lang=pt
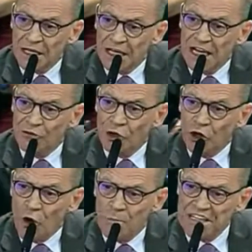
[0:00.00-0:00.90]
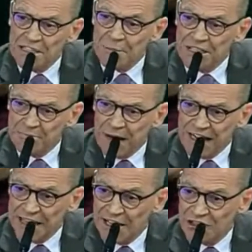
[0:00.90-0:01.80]
Ele violou o princípio de
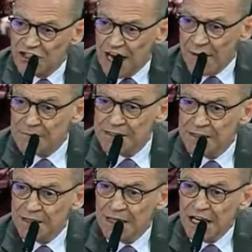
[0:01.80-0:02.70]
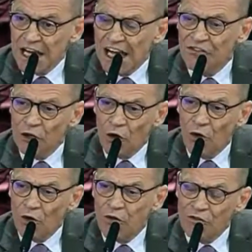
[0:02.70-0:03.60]
paridade de armas. Ele
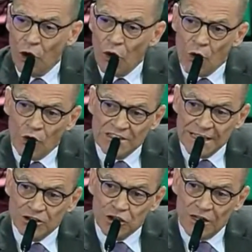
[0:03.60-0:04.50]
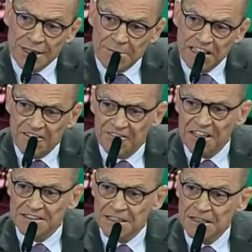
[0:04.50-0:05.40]
violou, violou o contraditório e ampla
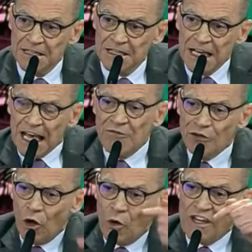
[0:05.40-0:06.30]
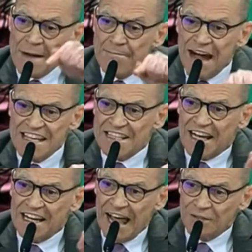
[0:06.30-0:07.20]
defesa. Ele violou o que é mais
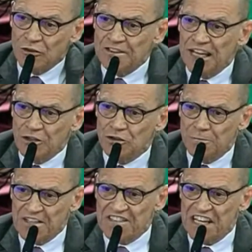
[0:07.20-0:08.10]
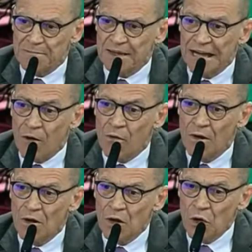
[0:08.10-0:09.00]
sagrado dentro do processo penal.